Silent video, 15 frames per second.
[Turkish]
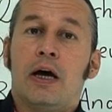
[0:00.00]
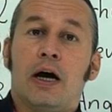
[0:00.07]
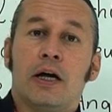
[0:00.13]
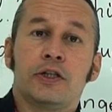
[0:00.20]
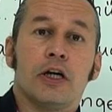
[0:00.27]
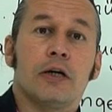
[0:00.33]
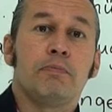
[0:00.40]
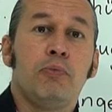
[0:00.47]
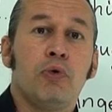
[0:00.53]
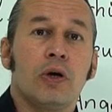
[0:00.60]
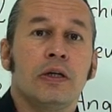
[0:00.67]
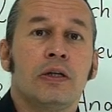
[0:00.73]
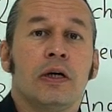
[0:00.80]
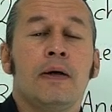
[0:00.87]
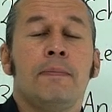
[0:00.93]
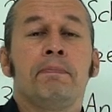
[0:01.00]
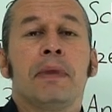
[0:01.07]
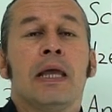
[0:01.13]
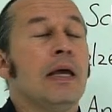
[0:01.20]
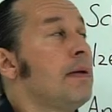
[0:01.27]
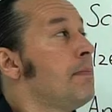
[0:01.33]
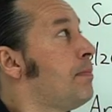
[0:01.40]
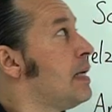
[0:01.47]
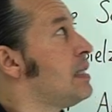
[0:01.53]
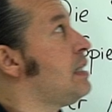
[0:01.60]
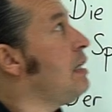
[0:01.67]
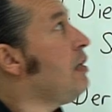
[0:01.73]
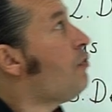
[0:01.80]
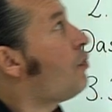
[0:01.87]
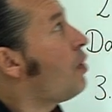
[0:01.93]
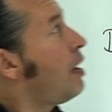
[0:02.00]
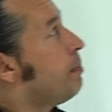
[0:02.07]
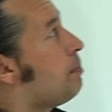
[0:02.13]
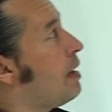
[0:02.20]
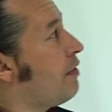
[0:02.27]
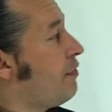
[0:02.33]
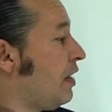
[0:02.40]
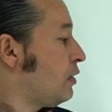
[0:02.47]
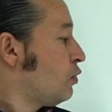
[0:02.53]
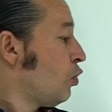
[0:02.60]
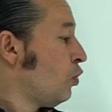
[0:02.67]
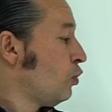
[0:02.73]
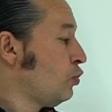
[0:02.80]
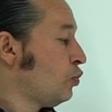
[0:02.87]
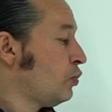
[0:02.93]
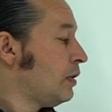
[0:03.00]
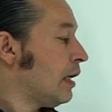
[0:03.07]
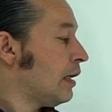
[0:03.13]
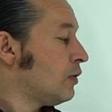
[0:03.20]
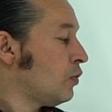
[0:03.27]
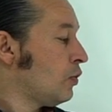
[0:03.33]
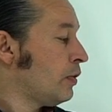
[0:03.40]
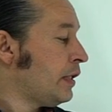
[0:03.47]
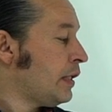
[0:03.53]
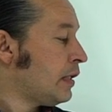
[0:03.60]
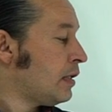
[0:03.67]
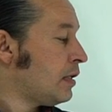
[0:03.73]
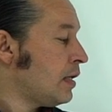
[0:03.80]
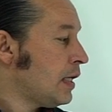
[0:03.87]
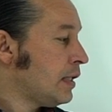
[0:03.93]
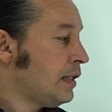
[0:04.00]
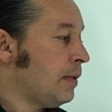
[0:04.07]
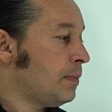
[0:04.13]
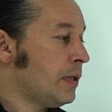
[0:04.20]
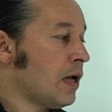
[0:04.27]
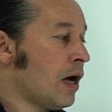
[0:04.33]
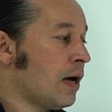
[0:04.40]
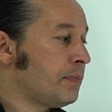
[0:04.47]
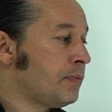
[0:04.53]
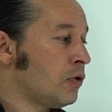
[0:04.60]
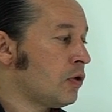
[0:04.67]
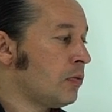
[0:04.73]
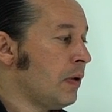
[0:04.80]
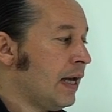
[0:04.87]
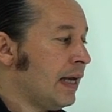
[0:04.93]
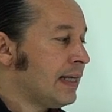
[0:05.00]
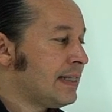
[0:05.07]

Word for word: Ancak burada pasif perfect olduğundan dolayı değil mi ne yapıyorum?